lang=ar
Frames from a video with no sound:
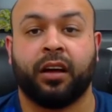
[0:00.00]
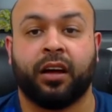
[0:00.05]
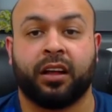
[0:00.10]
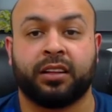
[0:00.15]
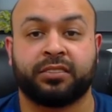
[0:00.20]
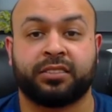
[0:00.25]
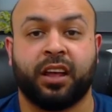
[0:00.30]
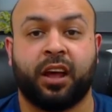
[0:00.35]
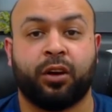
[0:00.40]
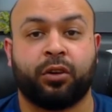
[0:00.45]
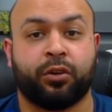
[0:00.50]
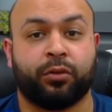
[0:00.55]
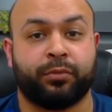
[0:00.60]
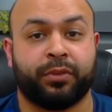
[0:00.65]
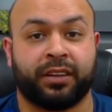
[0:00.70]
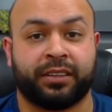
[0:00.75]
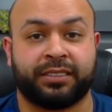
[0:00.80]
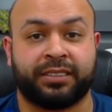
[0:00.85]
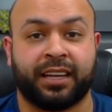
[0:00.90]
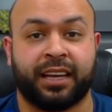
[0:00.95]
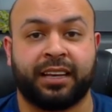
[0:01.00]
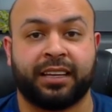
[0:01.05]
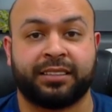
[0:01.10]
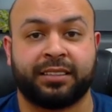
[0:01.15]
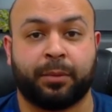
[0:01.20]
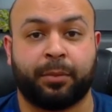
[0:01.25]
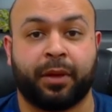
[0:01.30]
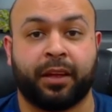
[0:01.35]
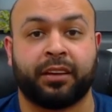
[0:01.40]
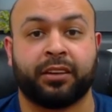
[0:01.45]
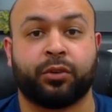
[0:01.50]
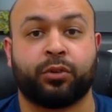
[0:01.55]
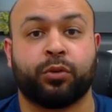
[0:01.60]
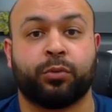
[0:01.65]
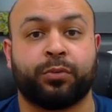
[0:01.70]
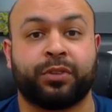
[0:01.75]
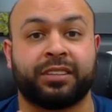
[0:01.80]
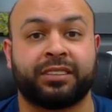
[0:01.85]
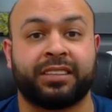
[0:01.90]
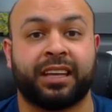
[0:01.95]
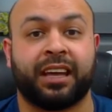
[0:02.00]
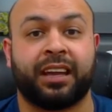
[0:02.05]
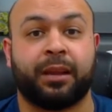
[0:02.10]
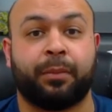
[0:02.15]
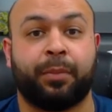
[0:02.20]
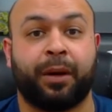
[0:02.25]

أنصحكم إرسال لزبائنكم رسالة